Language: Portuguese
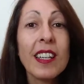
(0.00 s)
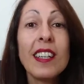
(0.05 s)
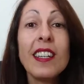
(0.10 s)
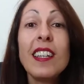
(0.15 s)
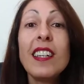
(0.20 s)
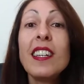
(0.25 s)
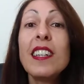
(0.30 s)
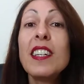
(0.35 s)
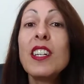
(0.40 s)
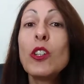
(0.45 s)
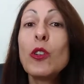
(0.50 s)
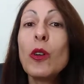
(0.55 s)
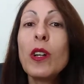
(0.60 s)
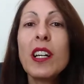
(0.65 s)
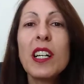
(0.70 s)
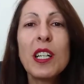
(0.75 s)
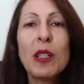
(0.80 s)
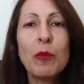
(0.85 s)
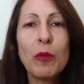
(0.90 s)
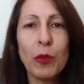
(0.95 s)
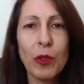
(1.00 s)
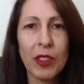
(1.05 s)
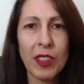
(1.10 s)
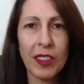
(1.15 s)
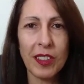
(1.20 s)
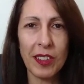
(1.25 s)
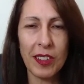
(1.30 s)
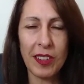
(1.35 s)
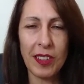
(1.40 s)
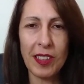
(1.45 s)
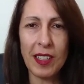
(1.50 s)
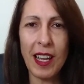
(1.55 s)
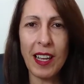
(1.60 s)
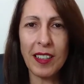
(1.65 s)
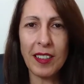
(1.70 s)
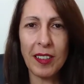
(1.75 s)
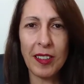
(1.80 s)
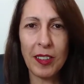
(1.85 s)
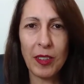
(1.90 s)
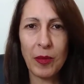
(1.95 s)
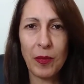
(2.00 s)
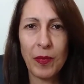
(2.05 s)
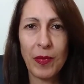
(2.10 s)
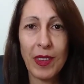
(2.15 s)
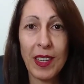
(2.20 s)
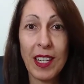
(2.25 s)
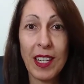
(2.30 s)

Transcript: e ignoramos esses sinais.